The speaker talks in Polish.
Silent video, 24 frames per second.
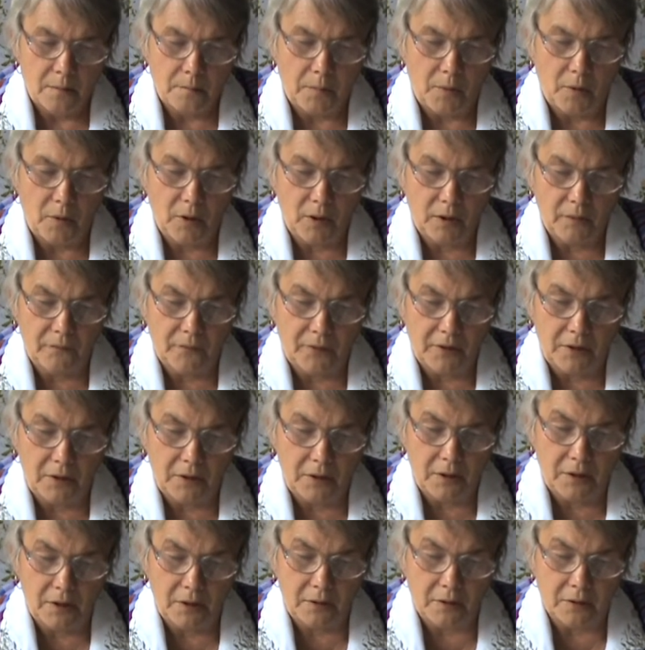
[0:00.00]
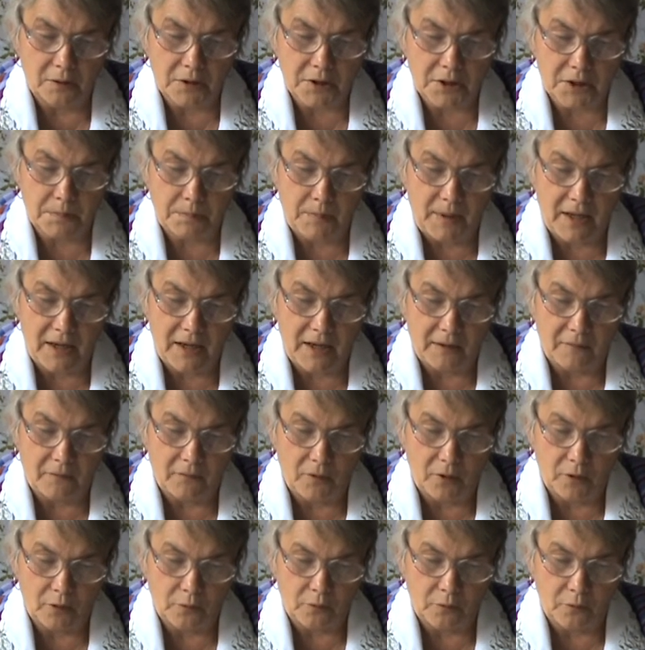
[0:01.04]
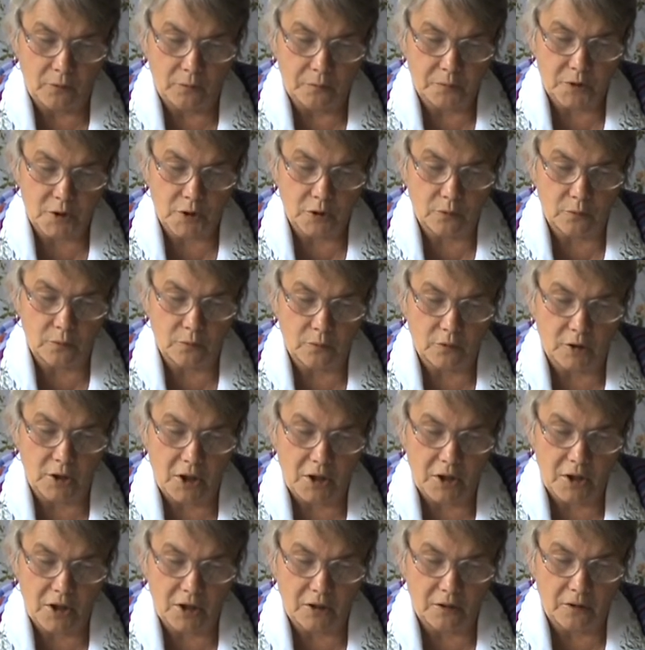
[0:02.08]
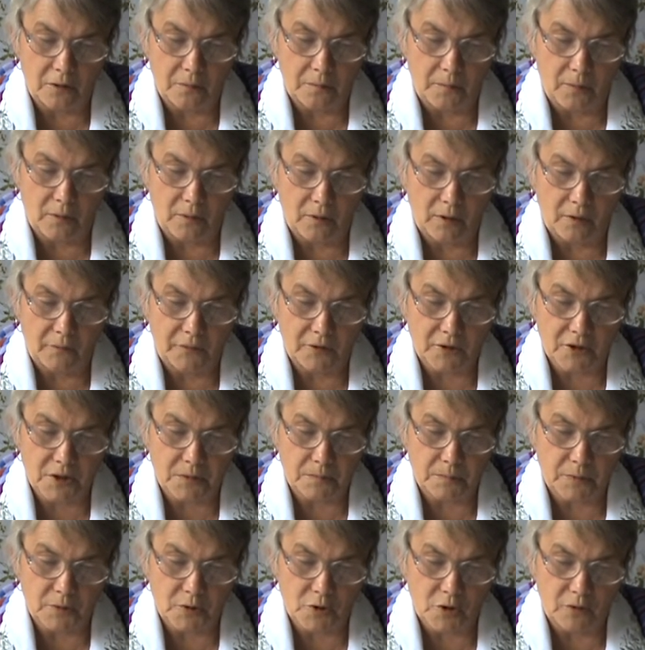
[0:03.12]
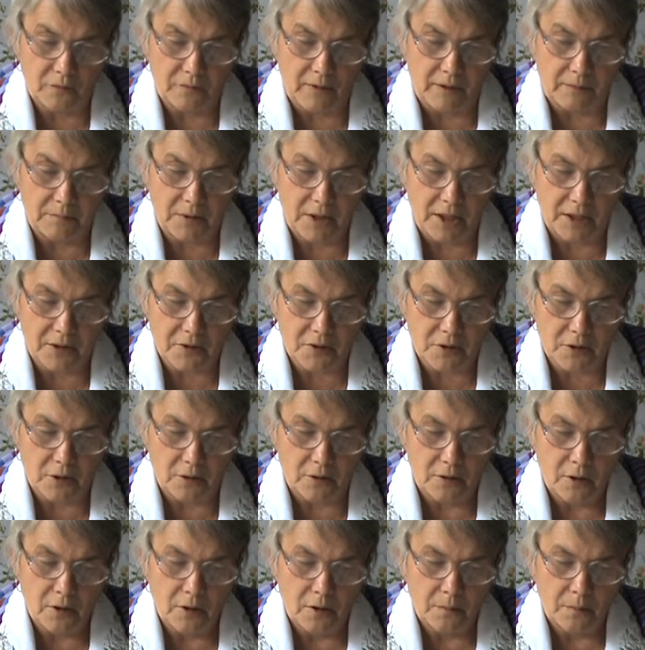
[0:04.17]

Połowę jego spala w ogniu, przy drugiej jego połowie spożywa mięso,